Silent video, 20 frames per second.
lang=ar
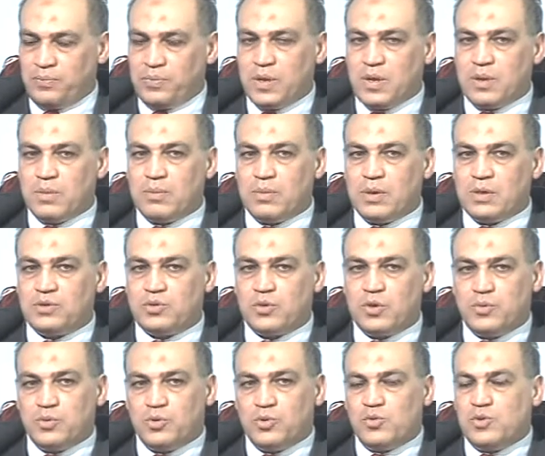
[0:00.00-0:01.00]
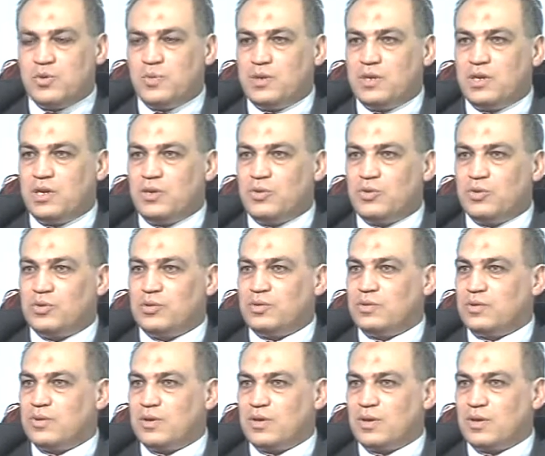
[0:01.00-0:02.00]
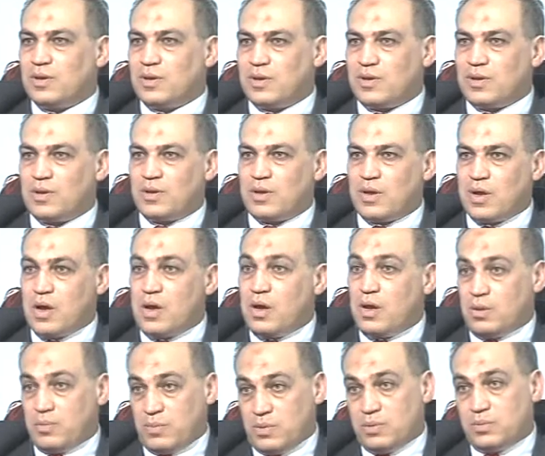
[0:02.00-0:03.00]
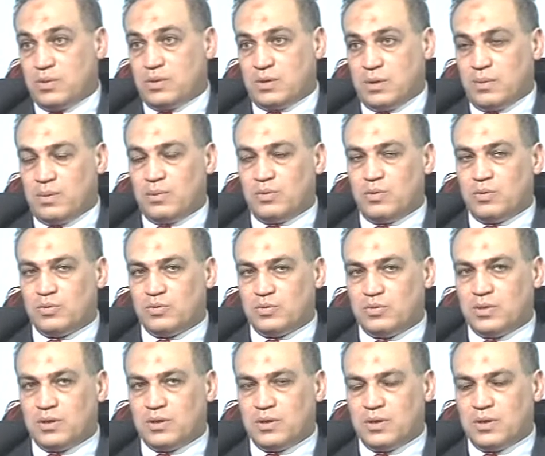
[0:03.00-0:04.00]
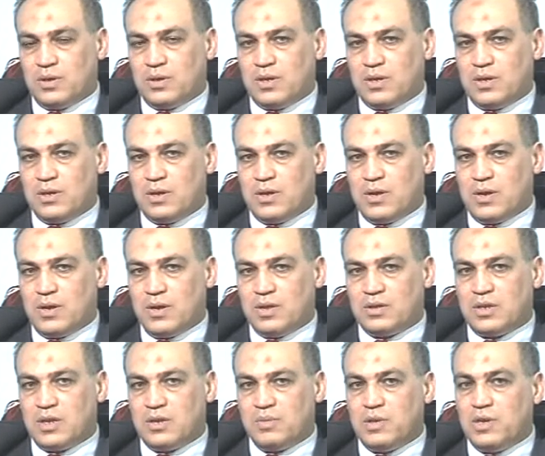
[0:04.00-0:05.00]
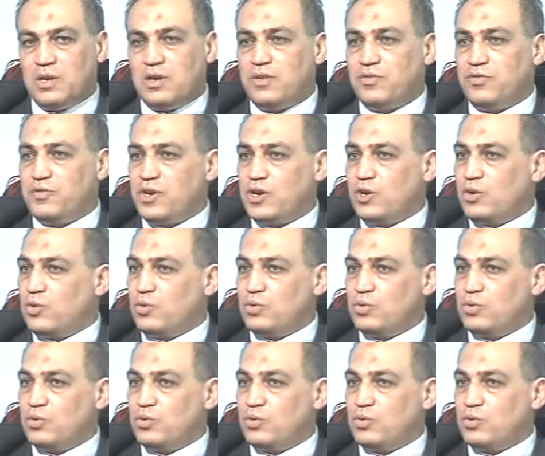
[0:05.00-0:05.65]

آه. بس هو بيقولوا بيقولوا مولود بيه اه, آه. طبعا مولود بيه لكن التنميل اللي في رجله